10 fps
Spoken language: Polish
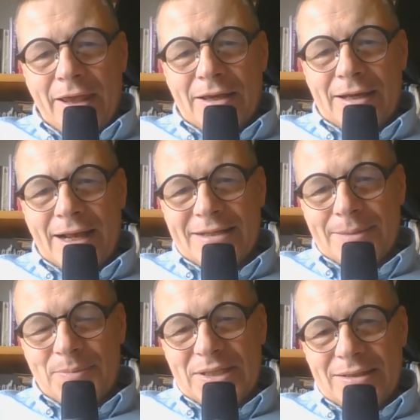
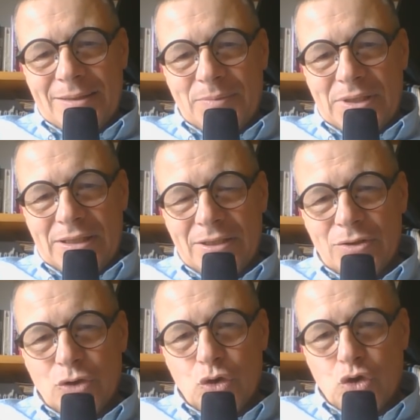razem z innymi
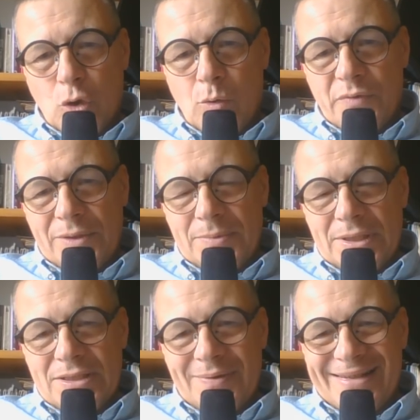y,
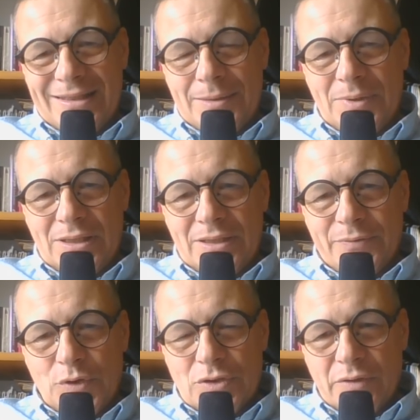czołowymi, cywilnymi i
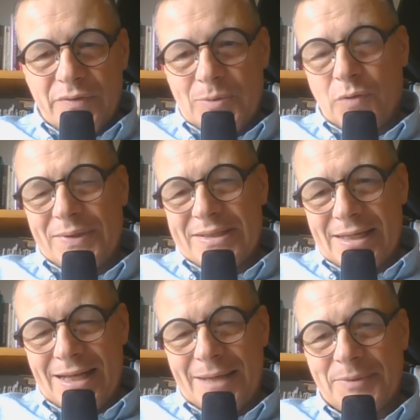wojskowymi
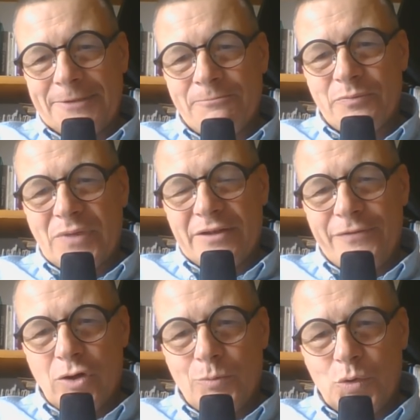oficjalami
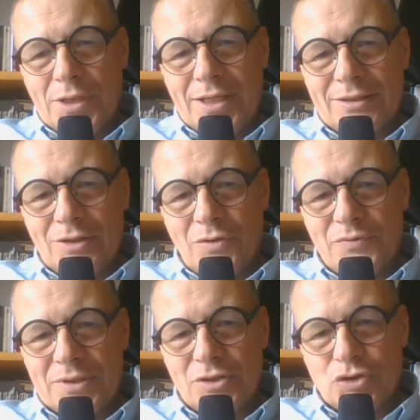formuje
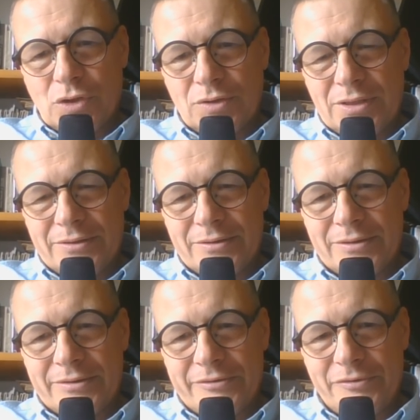nowy rząd y,
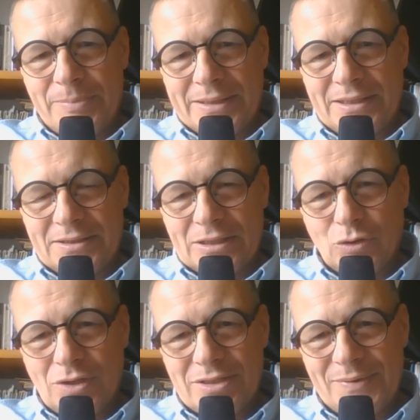w Pekinie.
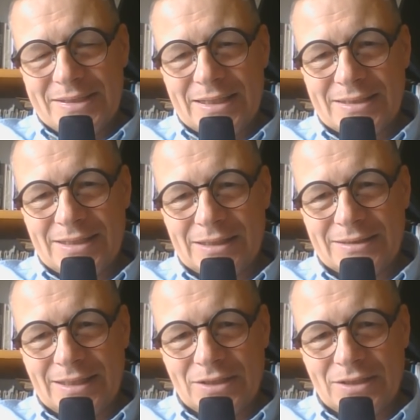No to jest wizja z tej, z tej